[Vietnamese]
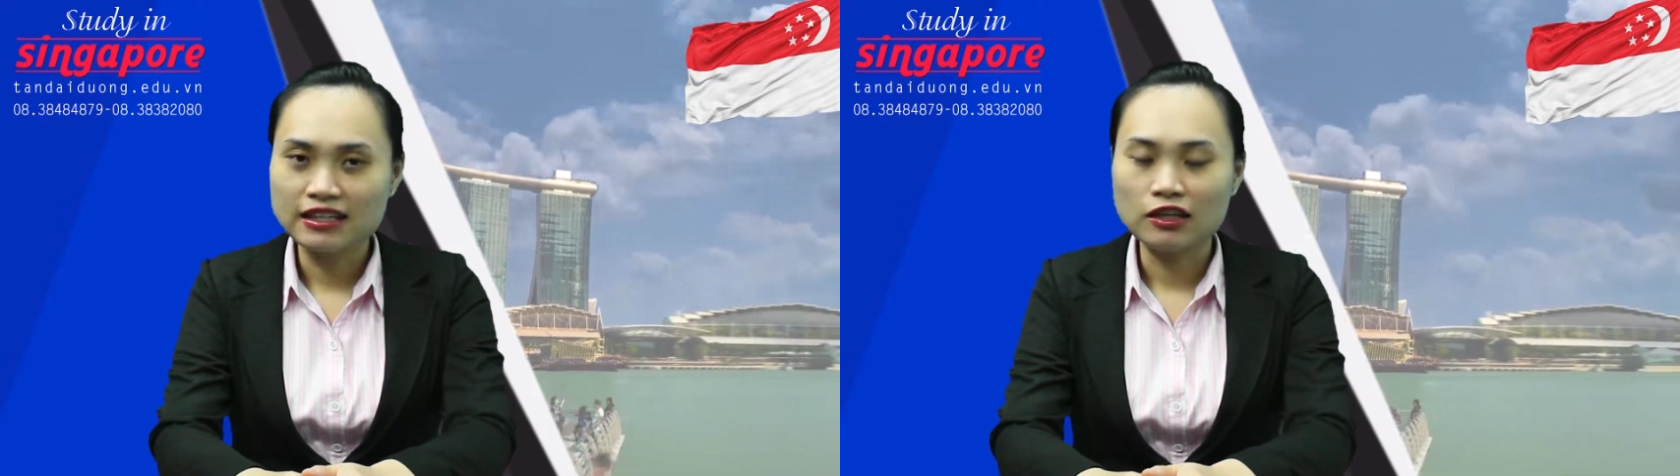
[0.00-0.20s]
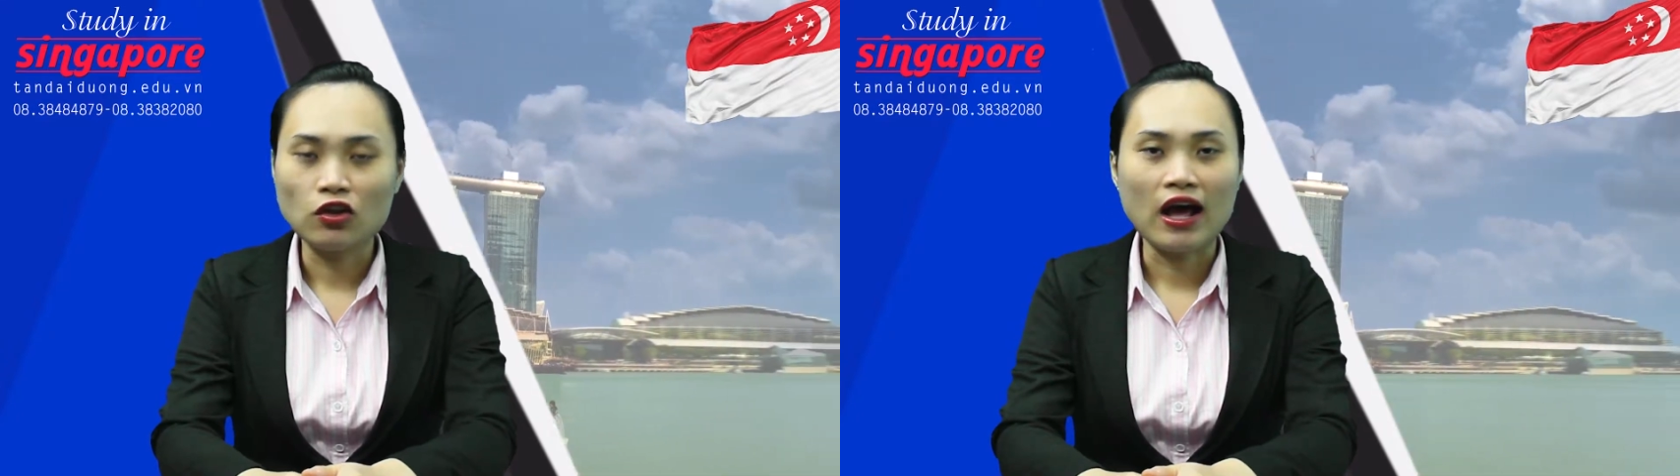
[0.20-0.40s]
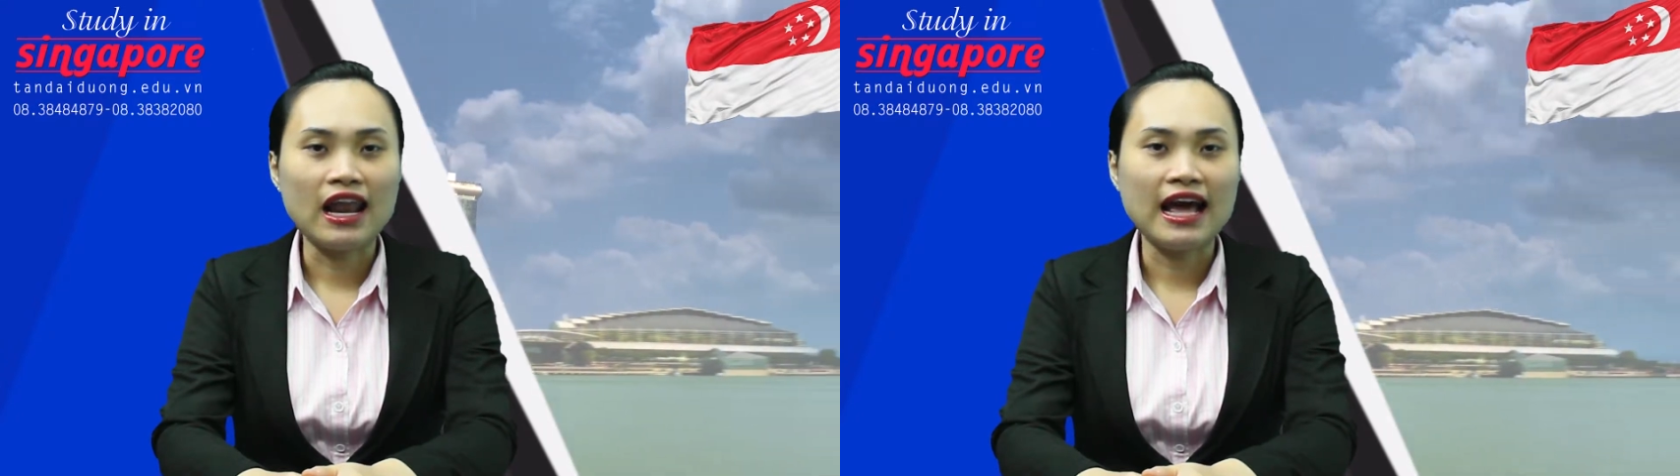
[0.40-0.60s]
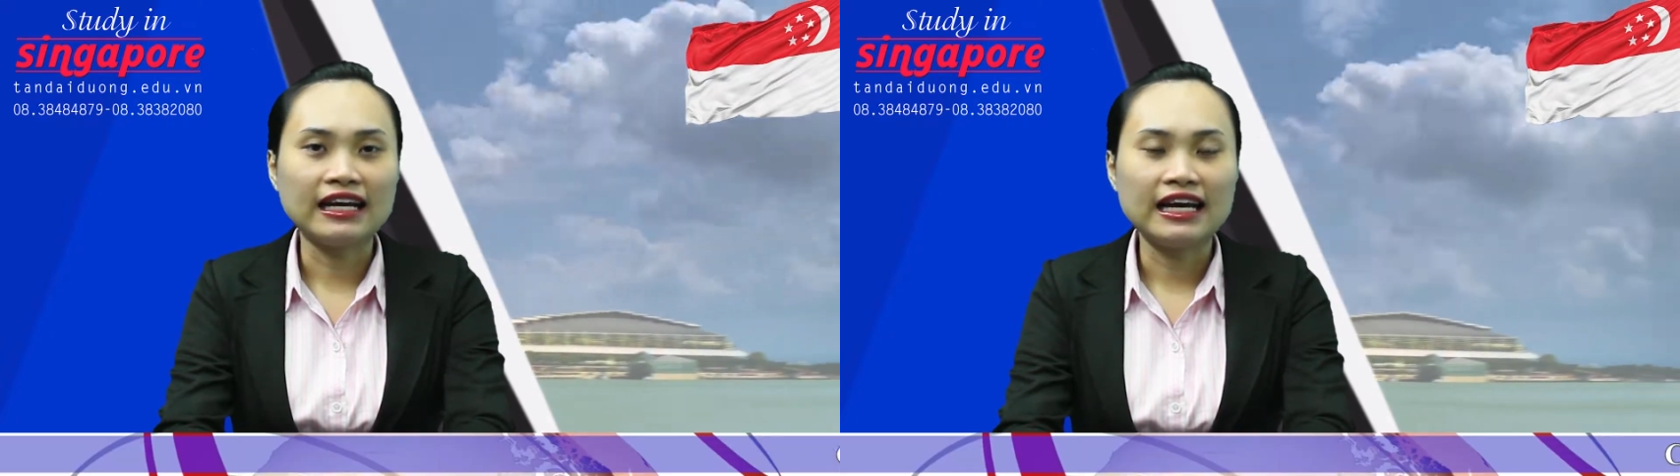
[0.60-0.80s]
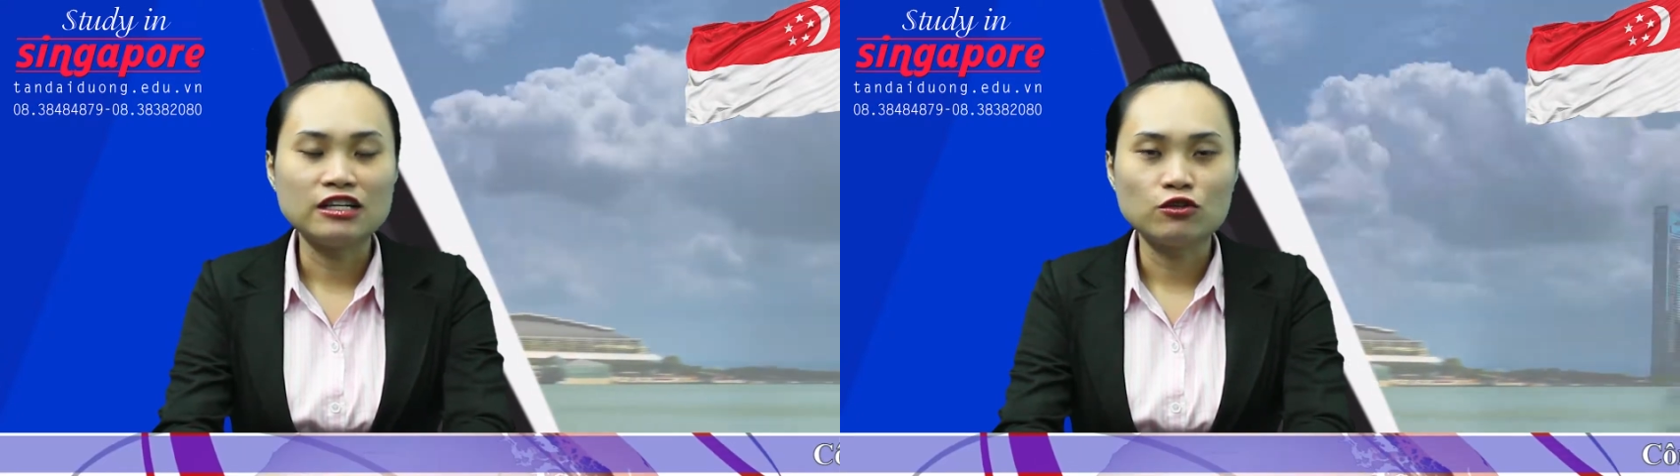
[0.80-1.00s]
thì tọa lạc
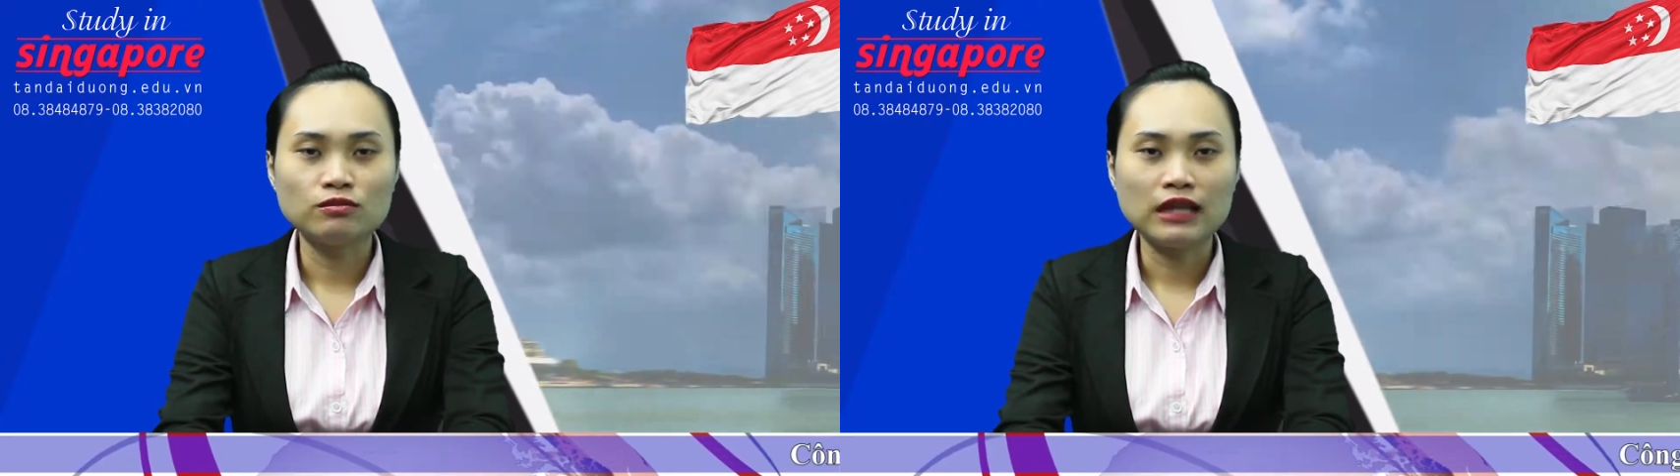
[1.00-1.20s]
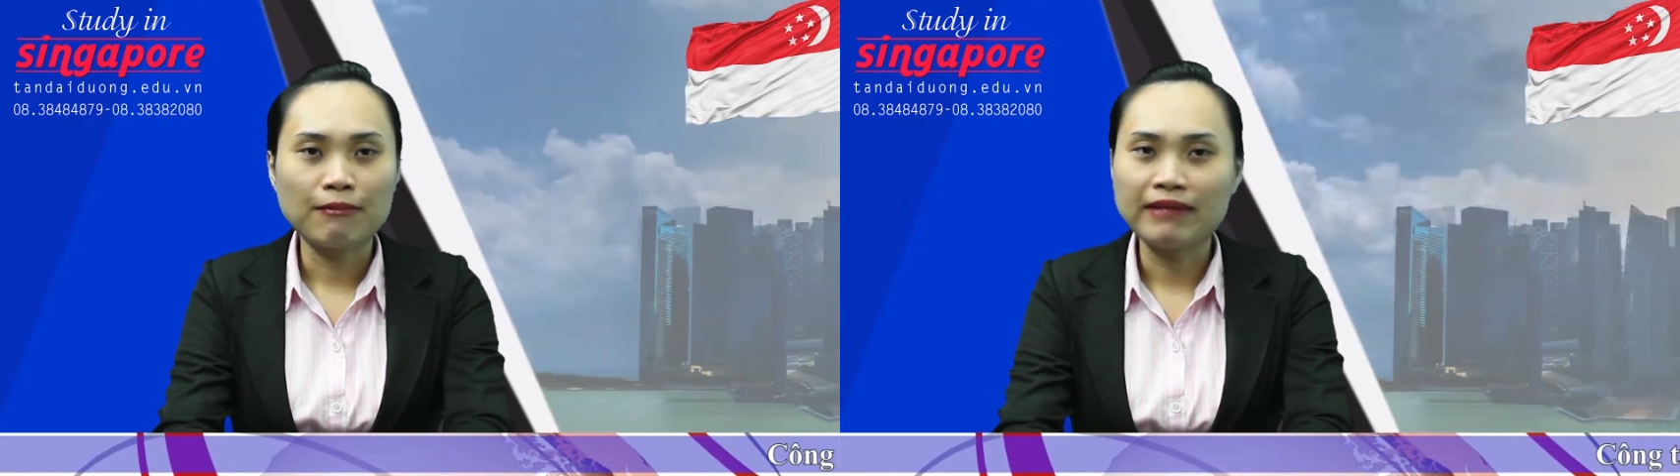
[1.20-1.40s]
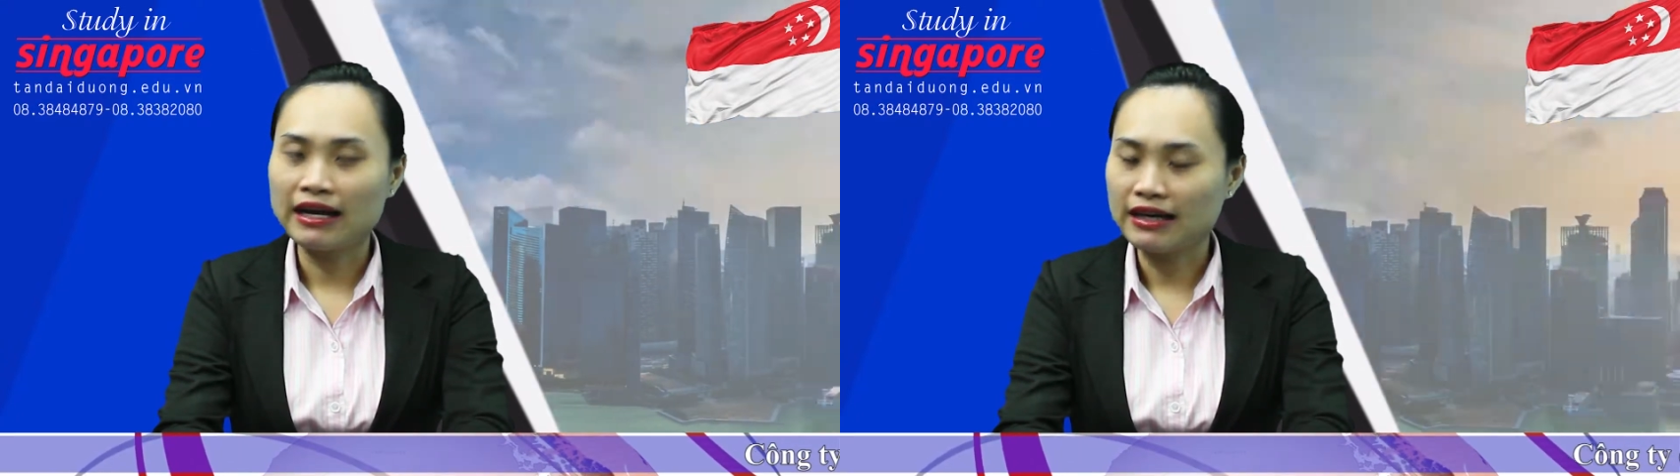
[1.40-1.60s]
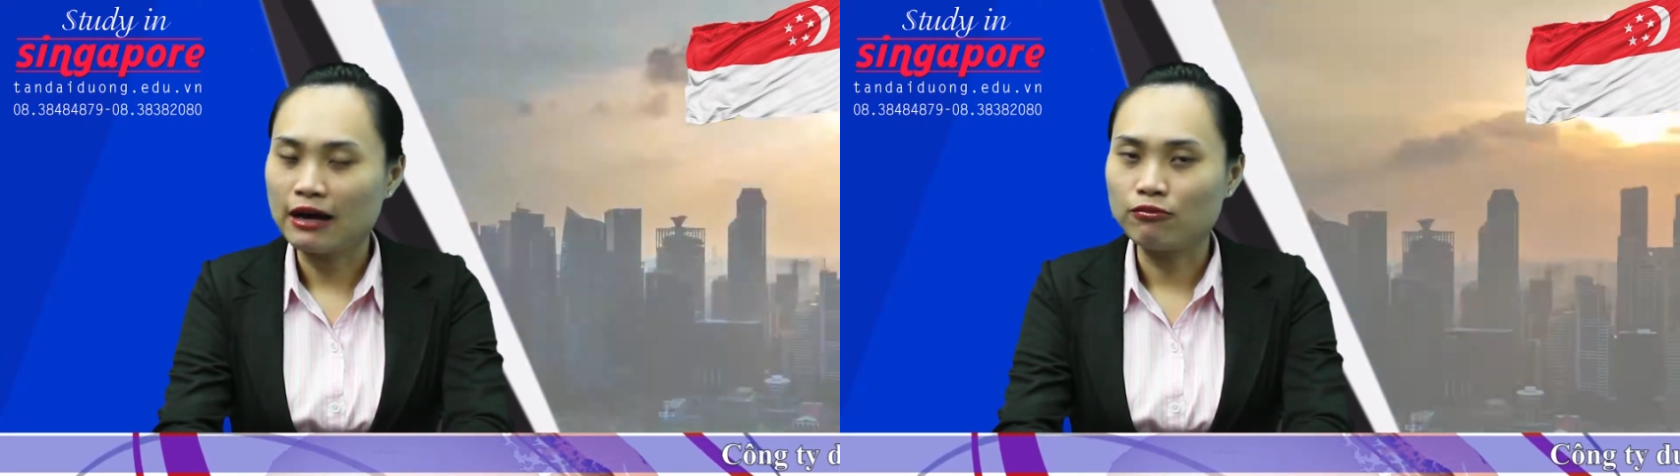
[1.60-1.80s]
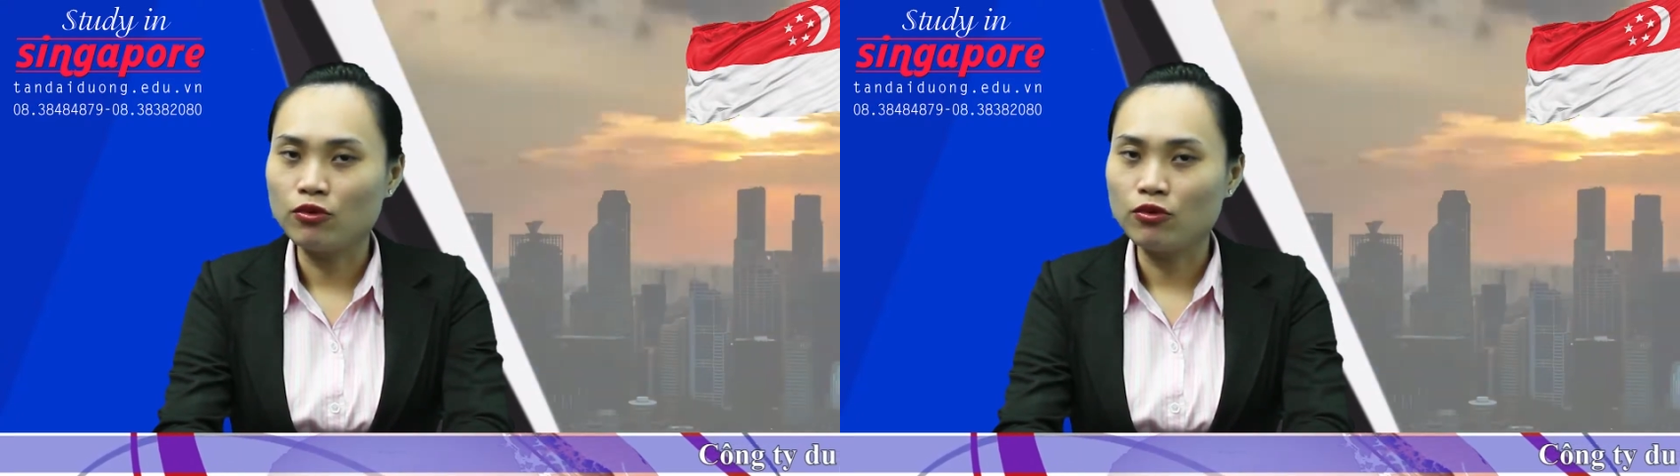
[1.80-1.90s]
ngay trung tâm năng động